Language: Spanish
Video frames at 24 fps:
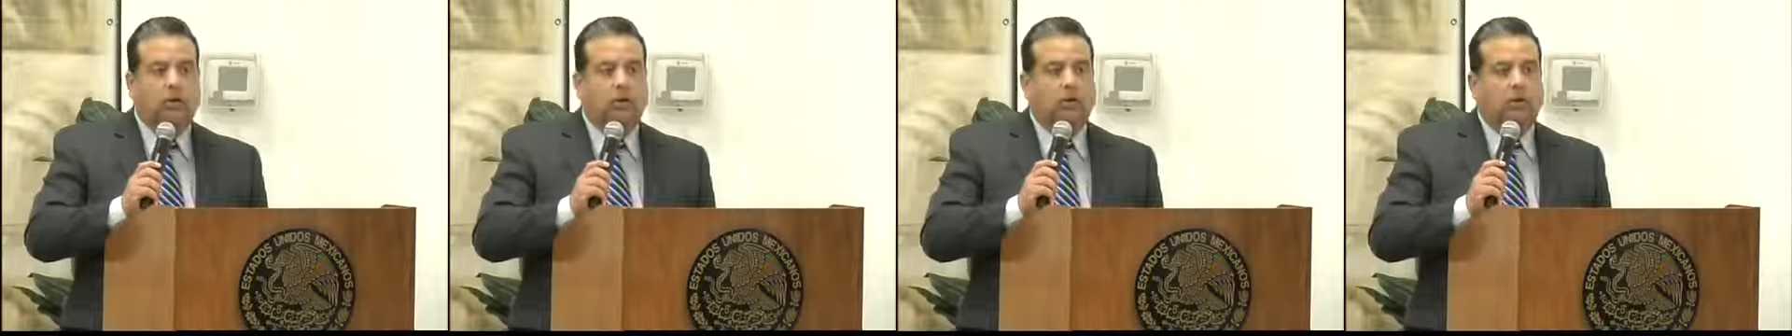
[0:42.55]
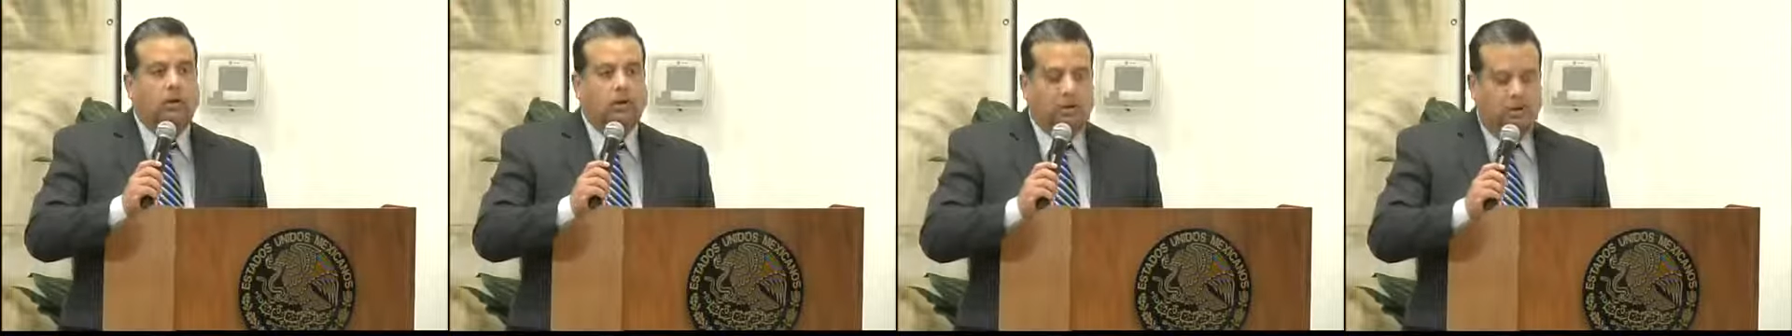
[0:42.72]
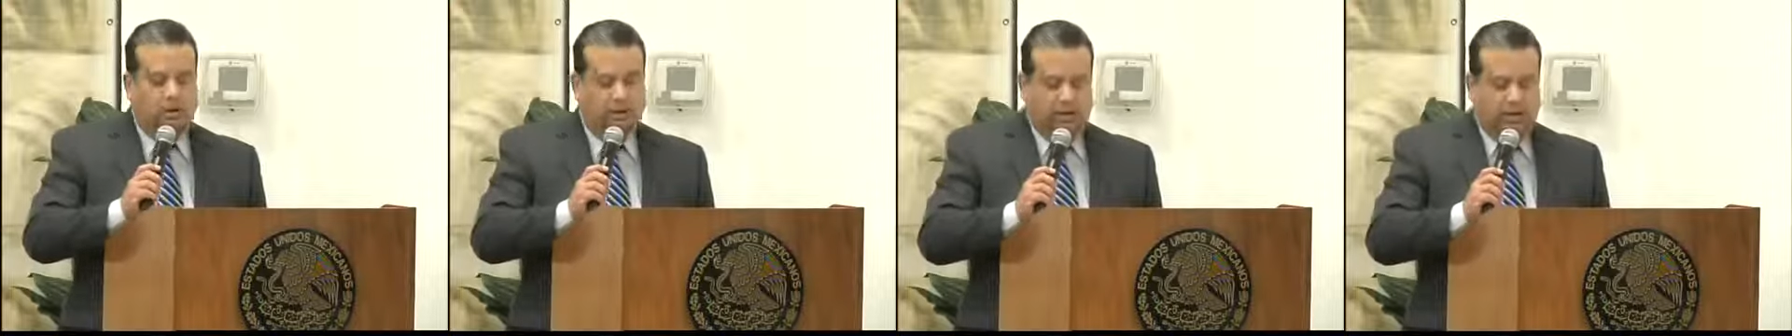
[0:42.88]

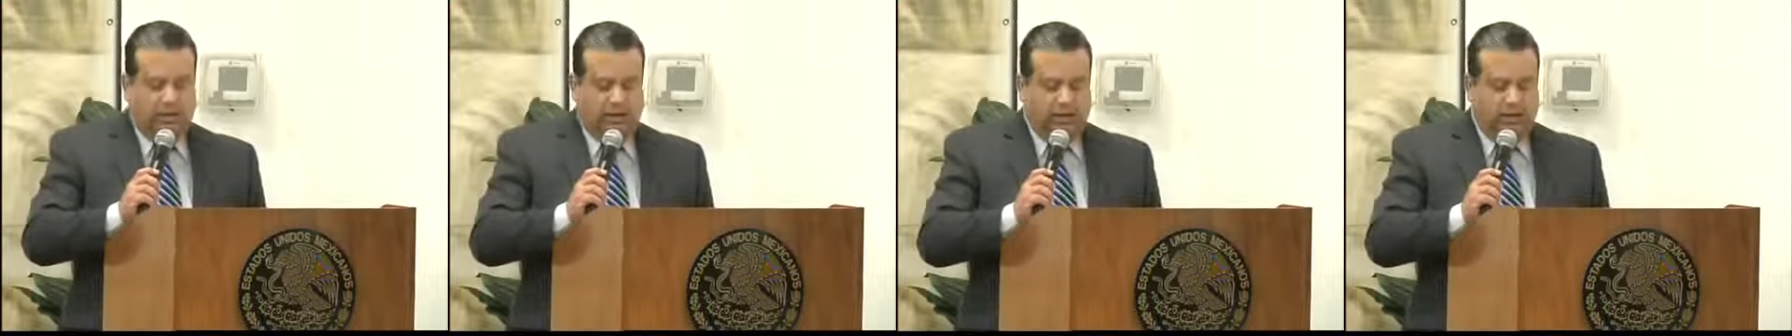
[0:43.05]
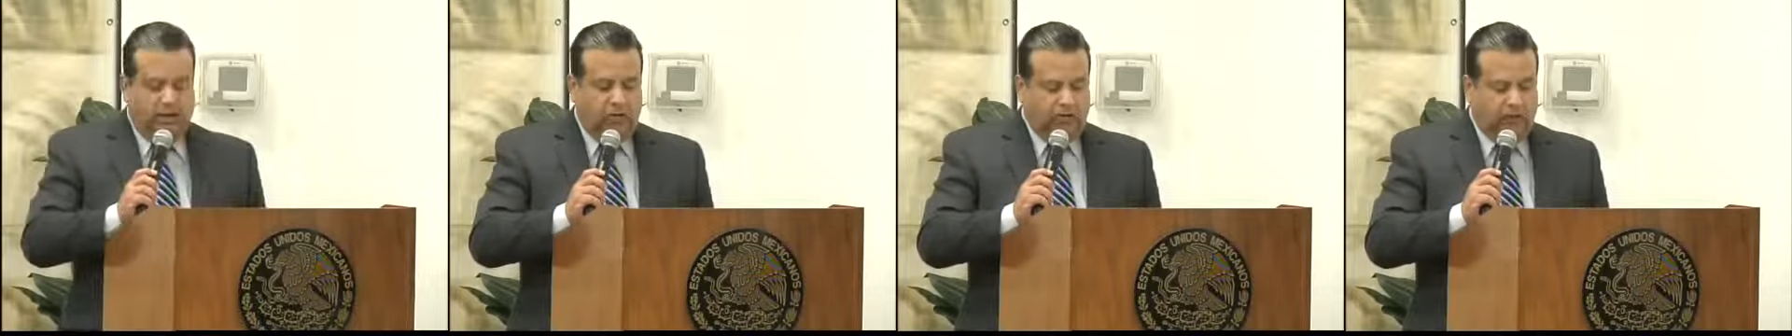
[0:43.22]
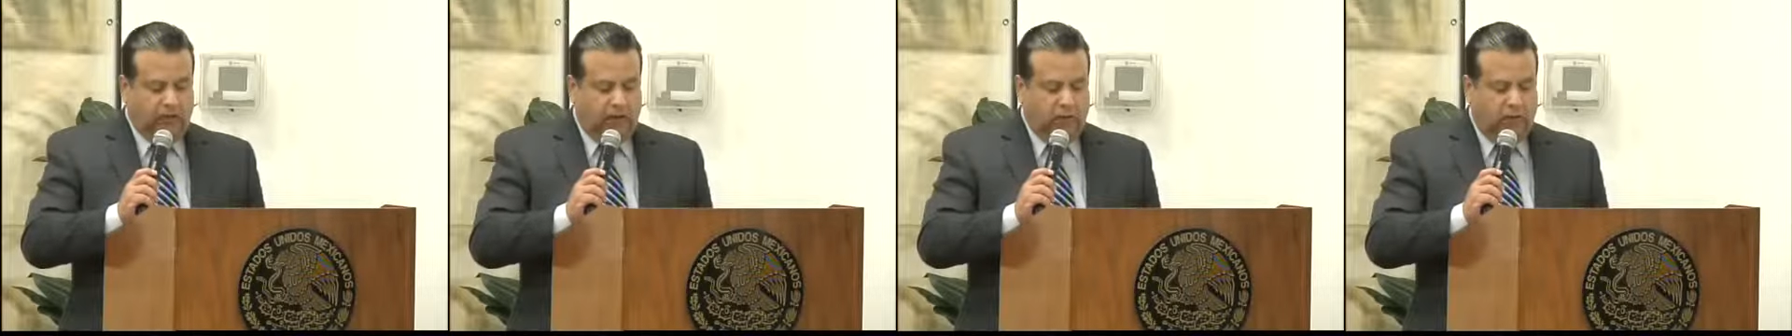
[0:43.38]
corporaciones
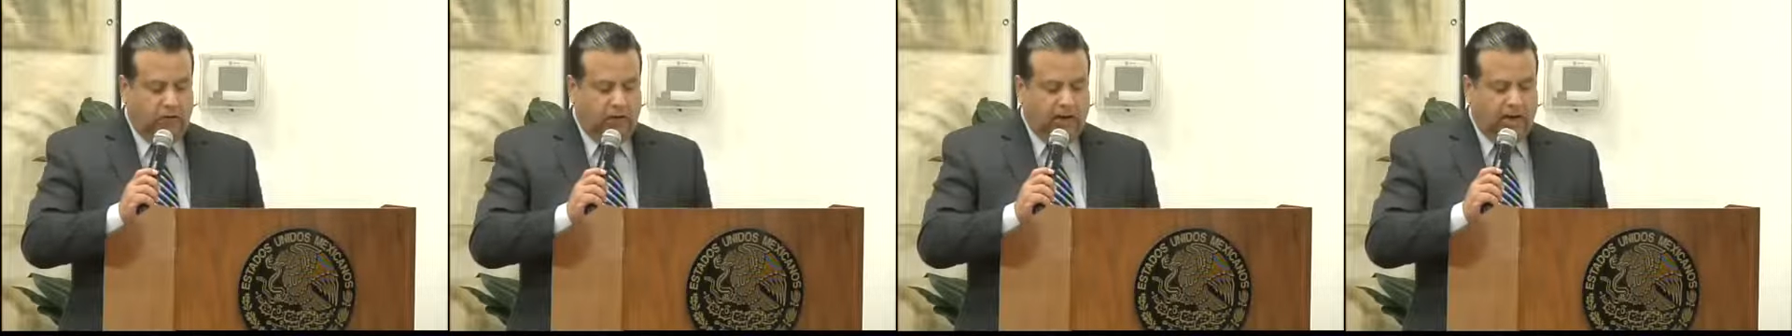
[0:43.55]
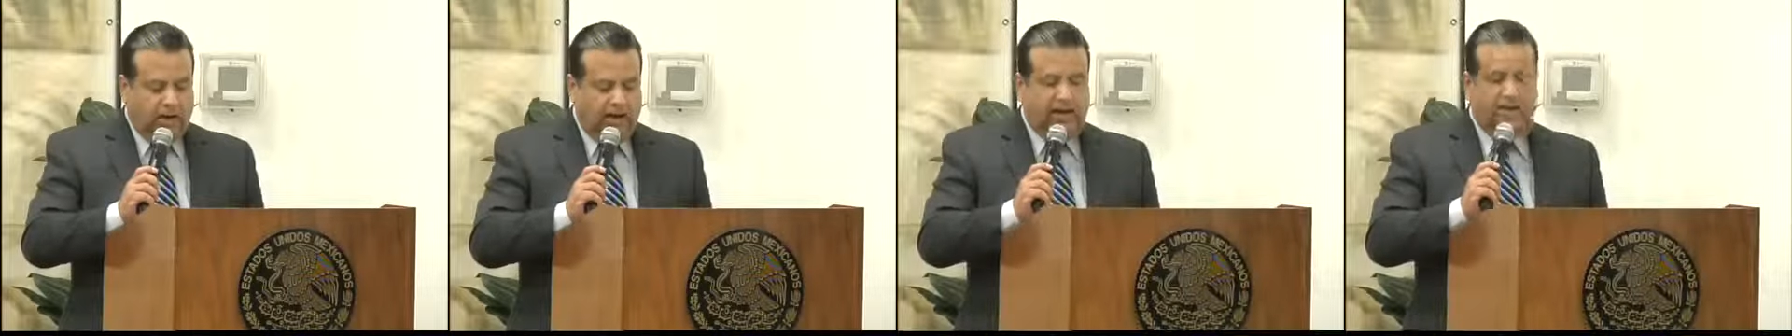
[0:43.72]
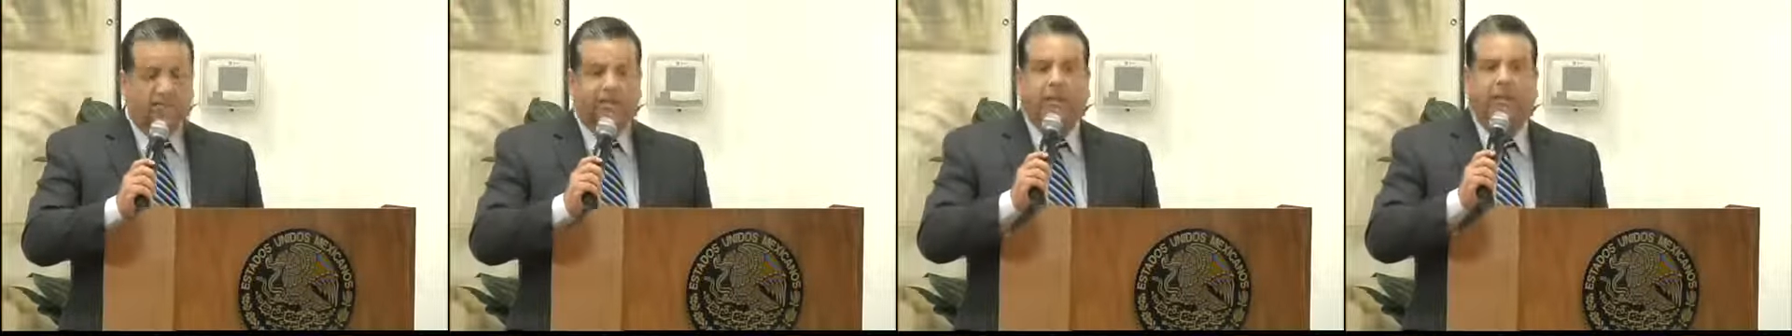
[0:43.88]

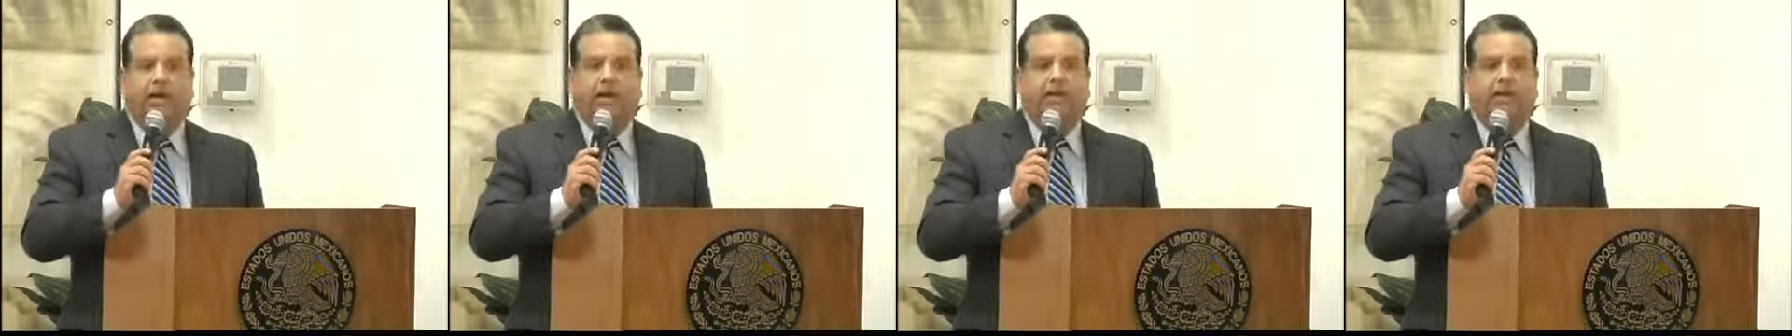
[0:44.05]
policíacas.